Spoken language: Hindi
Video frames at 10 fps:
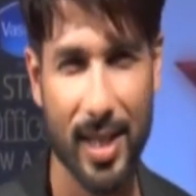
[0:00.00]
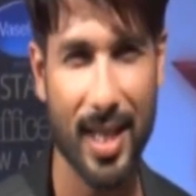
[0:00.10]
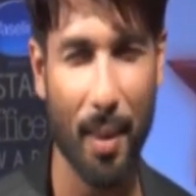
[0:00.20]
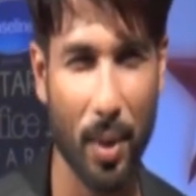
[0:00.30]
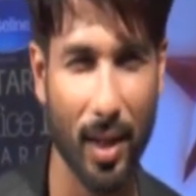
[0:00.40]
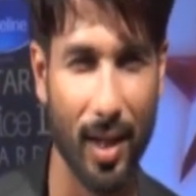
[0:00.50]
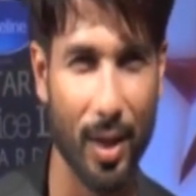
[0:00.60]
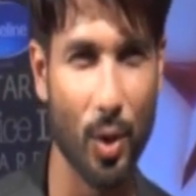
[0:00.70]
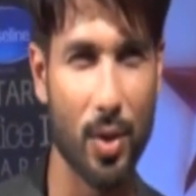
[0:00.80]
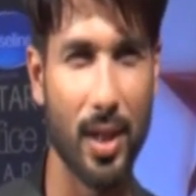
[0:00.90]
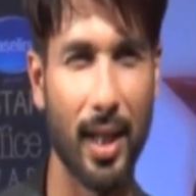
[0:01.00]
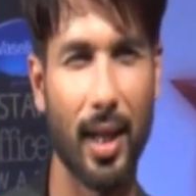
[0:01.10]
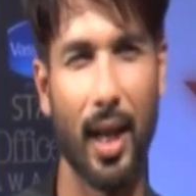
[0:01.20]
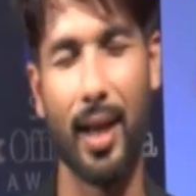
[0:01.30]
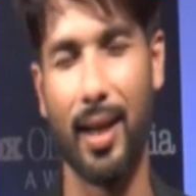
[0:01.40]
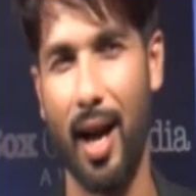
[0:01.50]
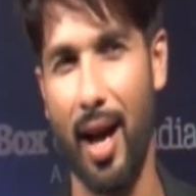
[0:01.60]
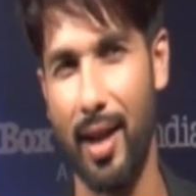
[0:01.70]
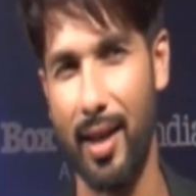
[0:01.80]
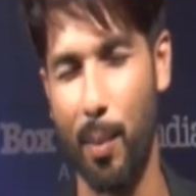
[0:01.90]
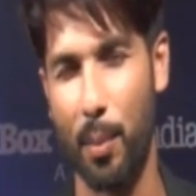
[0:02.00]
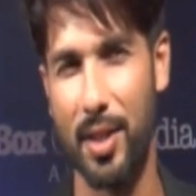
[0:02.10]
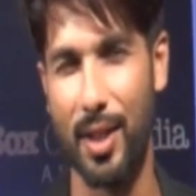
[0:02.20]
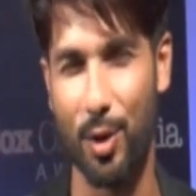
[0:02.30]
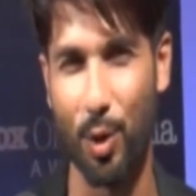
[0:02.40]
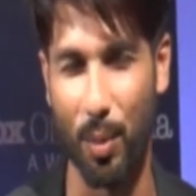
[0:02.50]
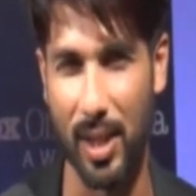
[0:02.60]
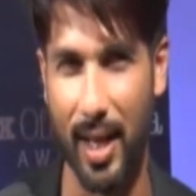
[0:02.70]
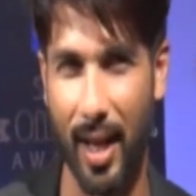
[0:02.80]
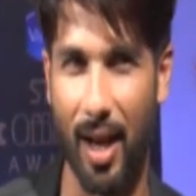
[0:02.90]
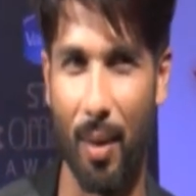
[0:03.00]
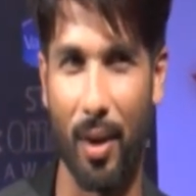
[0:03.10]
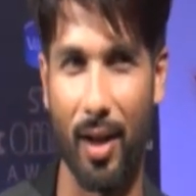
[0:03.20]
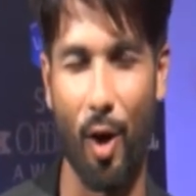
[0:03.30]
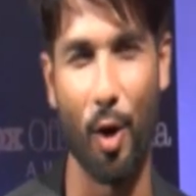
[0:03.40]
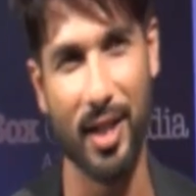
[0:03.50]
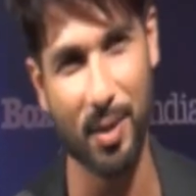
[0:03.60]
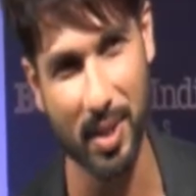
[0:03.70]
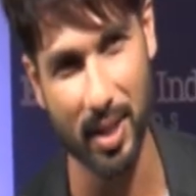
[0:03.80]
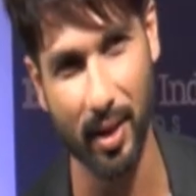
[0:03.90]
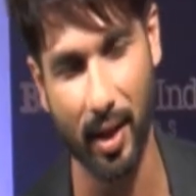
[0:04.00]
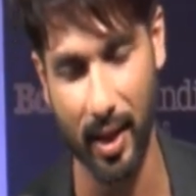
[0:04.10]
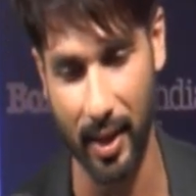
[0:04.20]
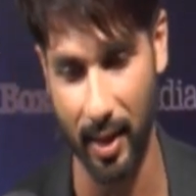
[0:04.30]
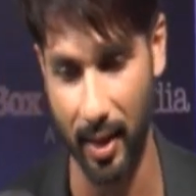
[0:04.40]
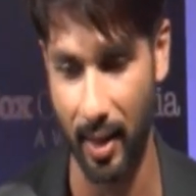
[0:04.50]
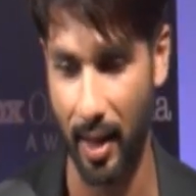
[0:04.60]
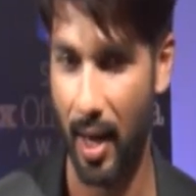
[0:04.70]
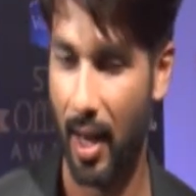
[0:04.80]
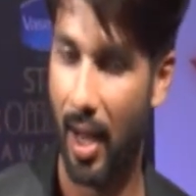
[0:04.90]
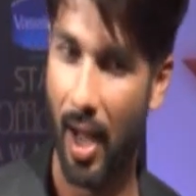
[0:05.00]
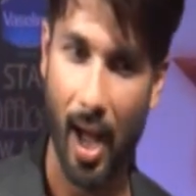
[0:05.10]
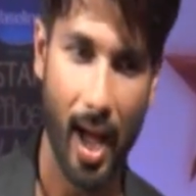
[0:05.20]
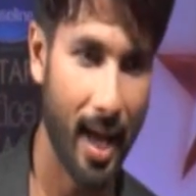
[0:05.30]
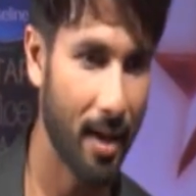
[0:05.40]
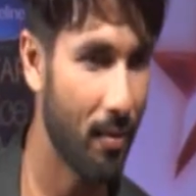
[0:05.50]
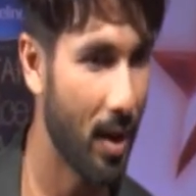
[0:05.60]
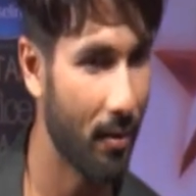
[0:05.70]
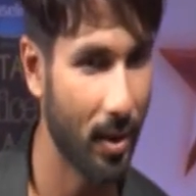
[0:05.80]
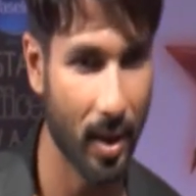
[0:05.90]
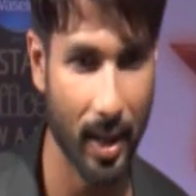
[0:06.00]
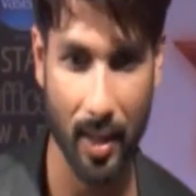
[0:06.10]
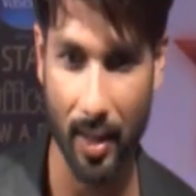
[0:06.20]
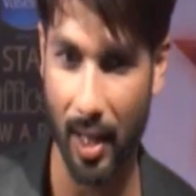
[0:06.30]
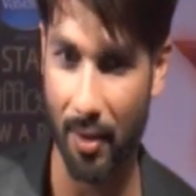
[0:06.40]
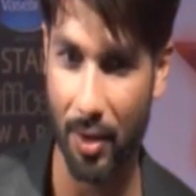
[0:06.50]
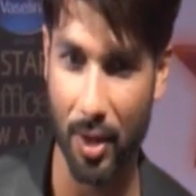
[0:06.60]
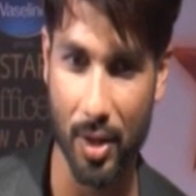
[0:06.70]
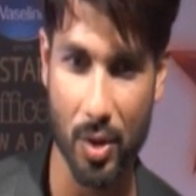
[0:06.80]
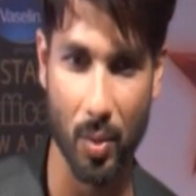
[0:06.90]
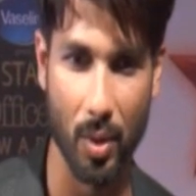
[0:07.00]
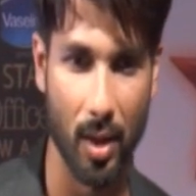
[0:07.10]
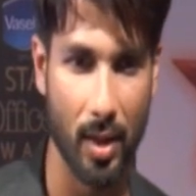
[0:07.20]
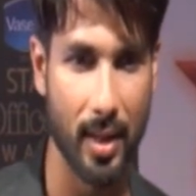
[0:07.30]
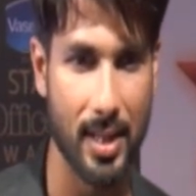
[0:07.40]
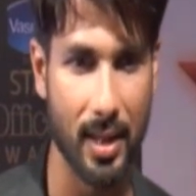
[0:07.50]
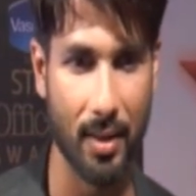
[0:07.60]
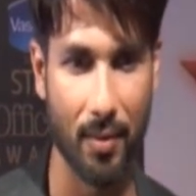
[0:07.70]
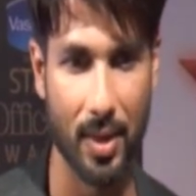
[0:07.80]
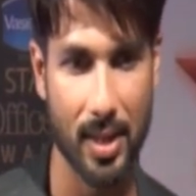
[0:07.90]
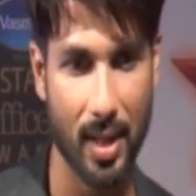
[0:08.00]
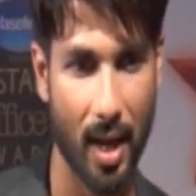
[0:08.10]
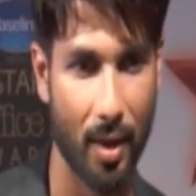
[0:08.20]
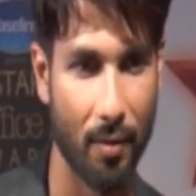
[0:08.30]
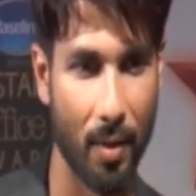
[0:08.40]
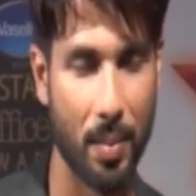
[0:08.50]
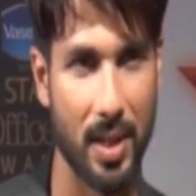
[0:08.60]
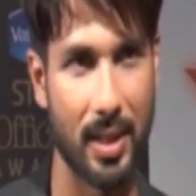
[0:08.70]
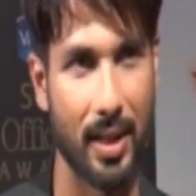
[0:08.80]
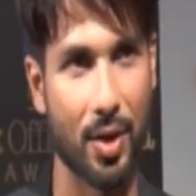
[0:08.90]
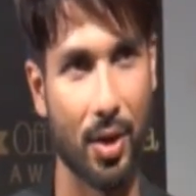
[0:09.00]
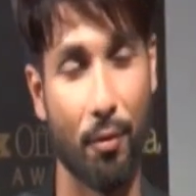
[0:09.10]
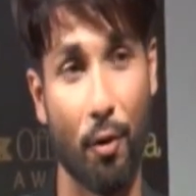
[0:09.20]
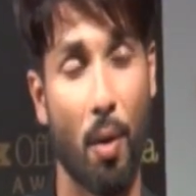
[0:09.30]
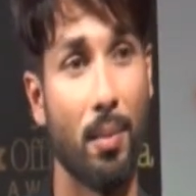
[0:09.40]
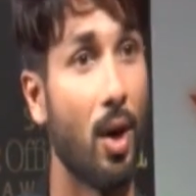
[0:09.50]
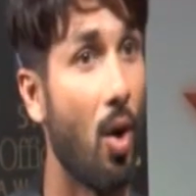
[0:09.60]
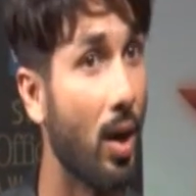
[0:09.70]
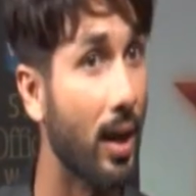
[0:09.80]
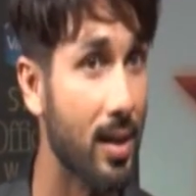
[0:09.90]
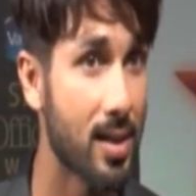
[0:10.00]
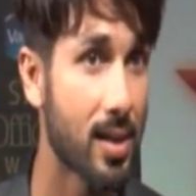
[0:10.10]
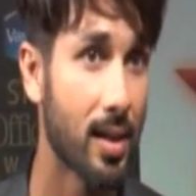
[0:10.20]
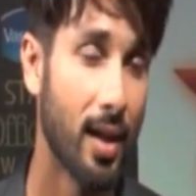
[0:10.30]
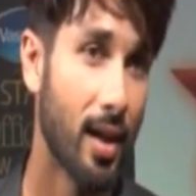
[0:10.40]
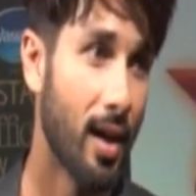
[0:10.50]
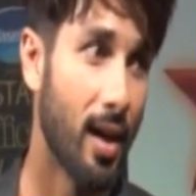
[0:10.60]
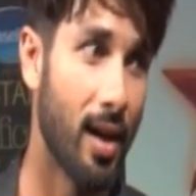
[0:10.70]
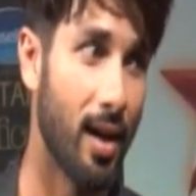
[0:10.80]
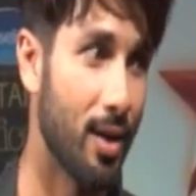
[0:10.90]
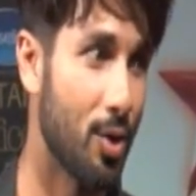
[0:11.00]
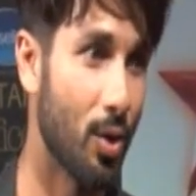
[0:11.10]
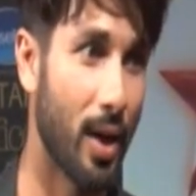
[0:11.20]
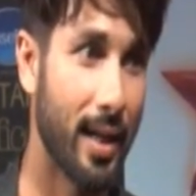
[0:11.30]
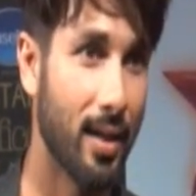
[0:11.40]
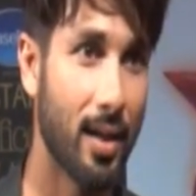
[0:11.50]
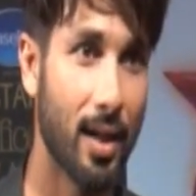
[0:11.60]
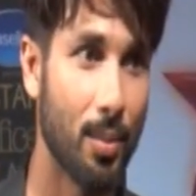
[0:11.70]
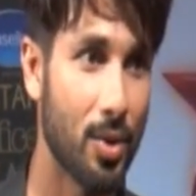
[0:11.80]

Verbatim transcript: स्केप्टिकल uh, नज़रों से देखते हैं कि यार ये अप्रिसिएशन तो मिल जाएगा बट ऑडियंस पसंद करेगी या नहीं आई हैव नेवर इन 11 ईयर्स ऑफ वर्क रिसीव दिस काइंड ऑफ अप्रिसिएशन फ्रॉम द ऑडियंस जो हैदर के लिए